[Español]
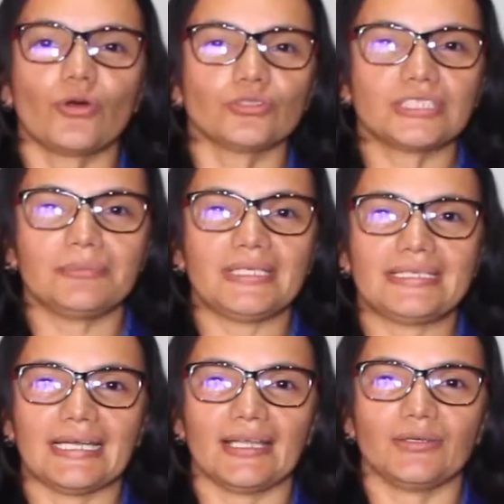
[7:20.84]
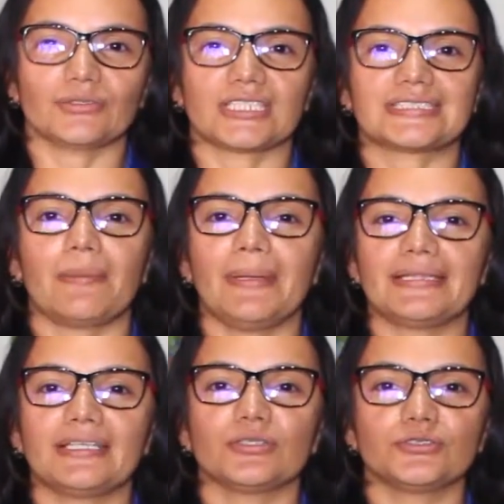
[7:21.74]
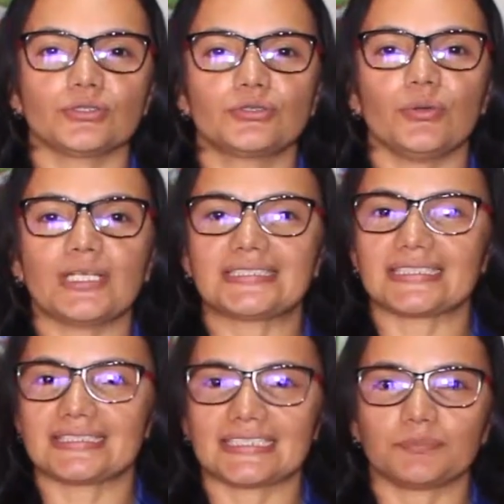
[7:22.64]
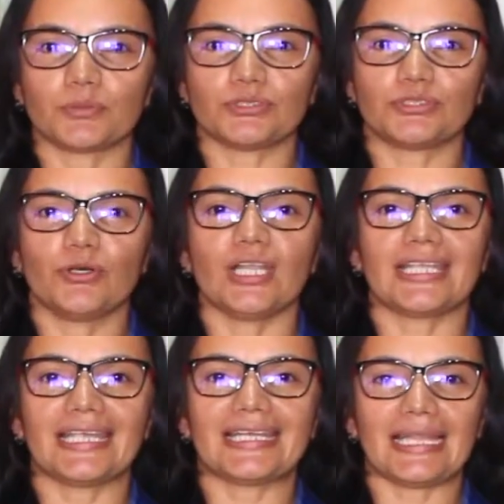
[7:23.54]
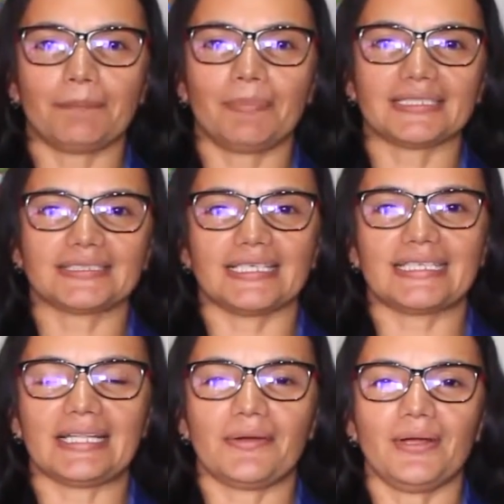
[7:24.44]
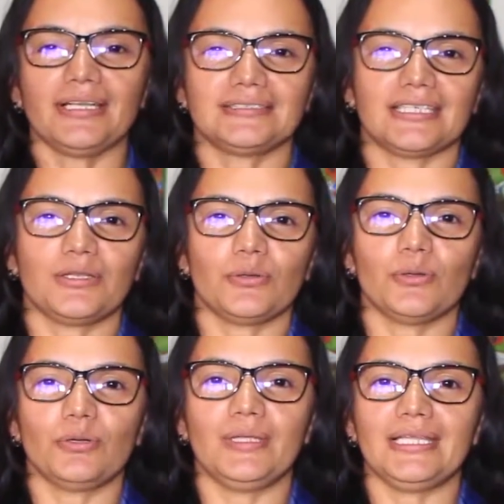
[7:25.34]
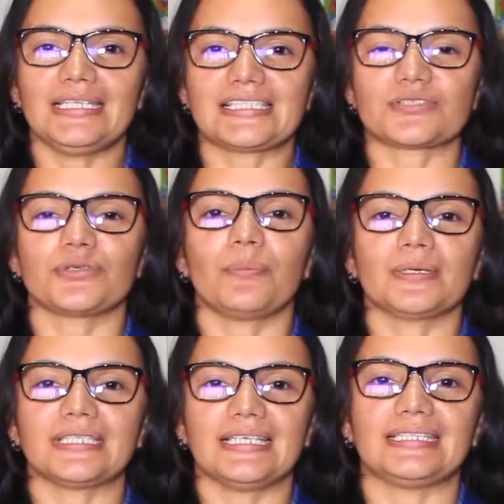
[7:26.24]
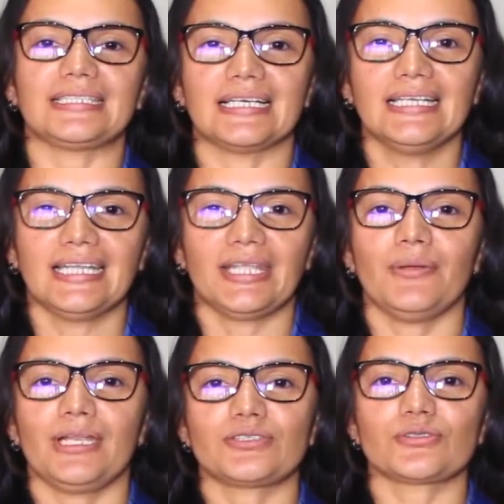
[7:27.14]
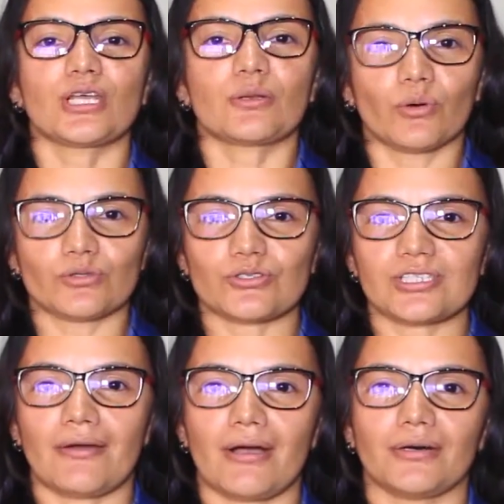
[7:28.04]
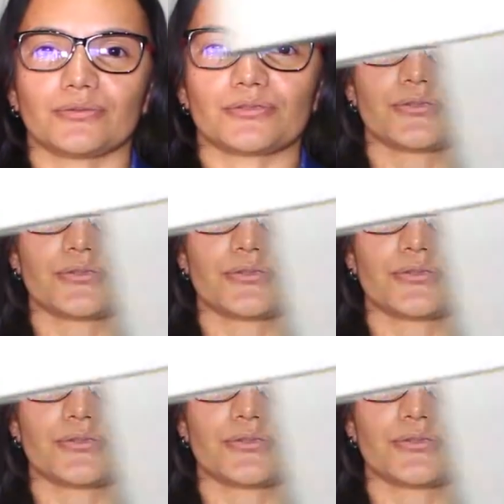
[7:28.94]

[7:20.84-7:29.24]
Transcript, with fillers: todos invitados hasta el 22 de octubre está esta exposición aquí en Gran Plaza del Caravana, así que no lo olviden echarse una pasadita y ver estos hermosos trabajos.